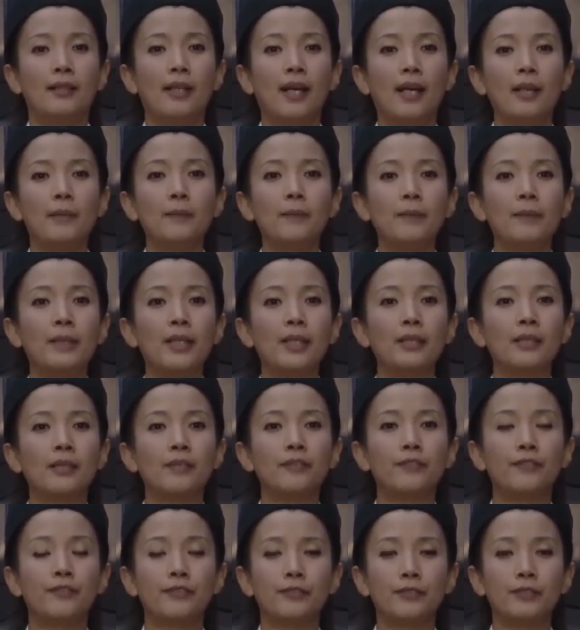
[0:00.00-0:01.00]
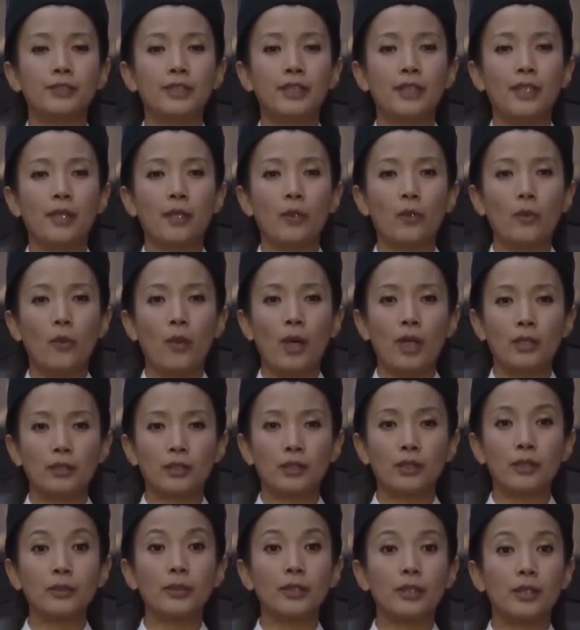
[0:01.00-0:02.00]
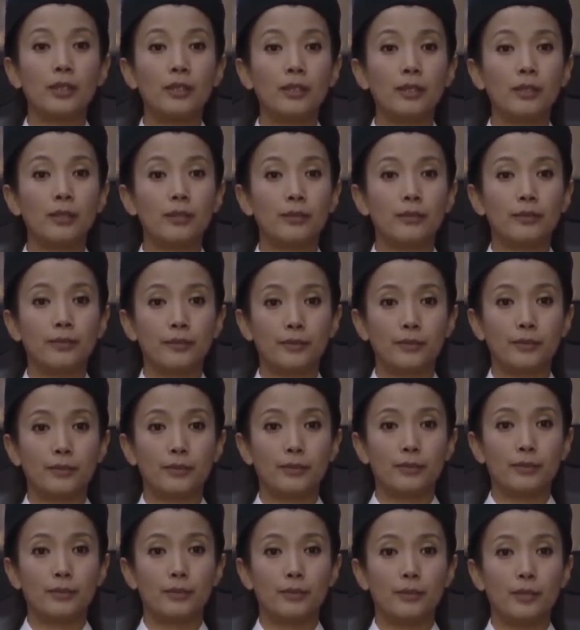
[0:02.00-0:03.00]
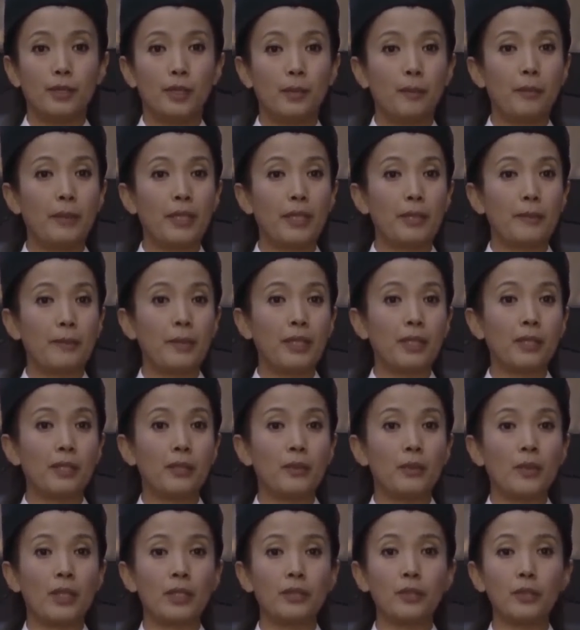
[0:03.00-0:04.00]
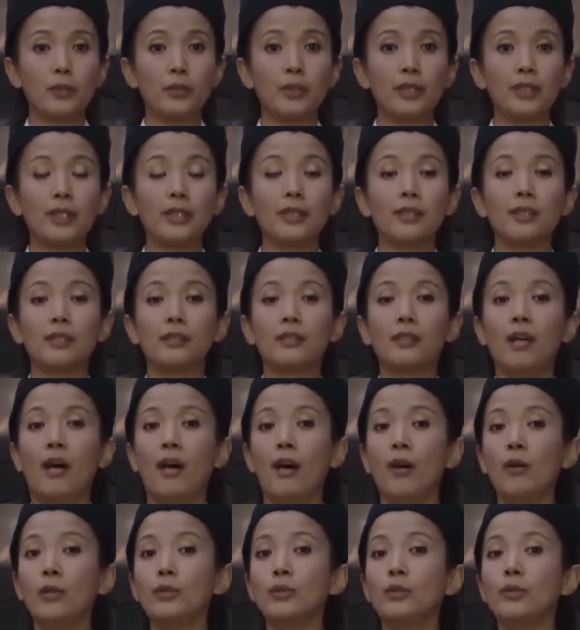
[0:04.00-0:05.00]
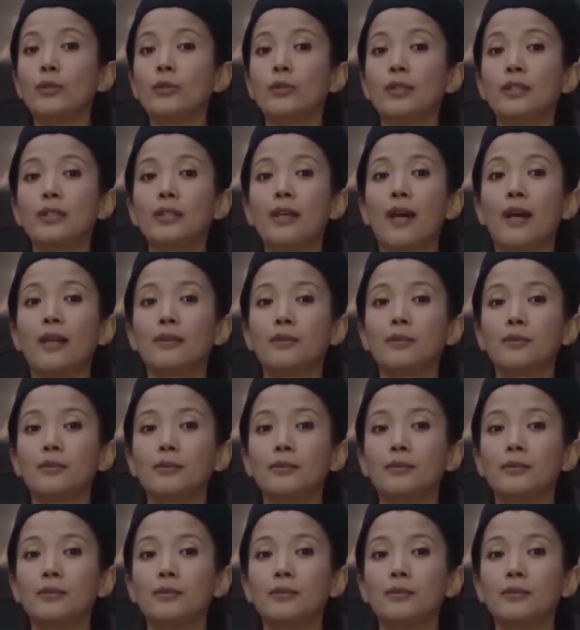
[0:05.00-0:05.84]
南边的福建、广东已经克服，北边的元顺帝已逃出了大